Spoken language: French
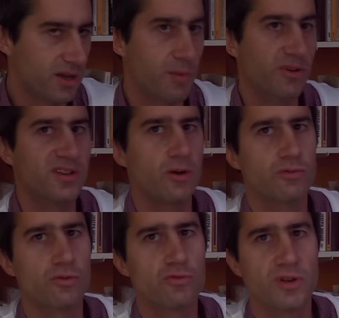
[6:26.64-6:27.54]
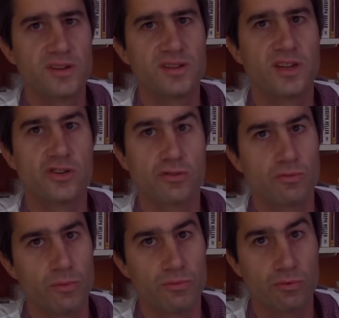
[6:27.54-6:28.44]
D'abord ça, en tant que journaliste, c'est quelque chose
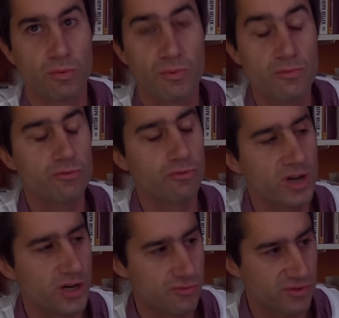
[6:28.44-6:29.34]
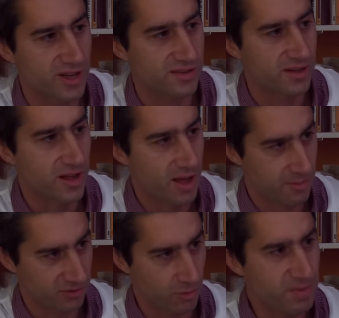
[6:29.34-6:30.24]
dont on peut mesurer la justesse,
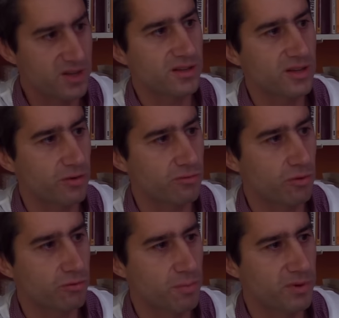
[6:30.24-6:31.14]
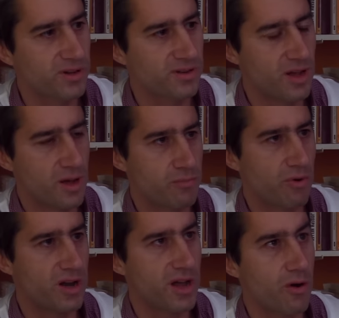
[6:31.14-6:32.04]
parce que pénétrer dans une entreprise
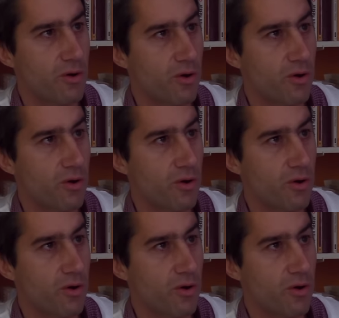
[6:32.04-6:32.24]
pour aller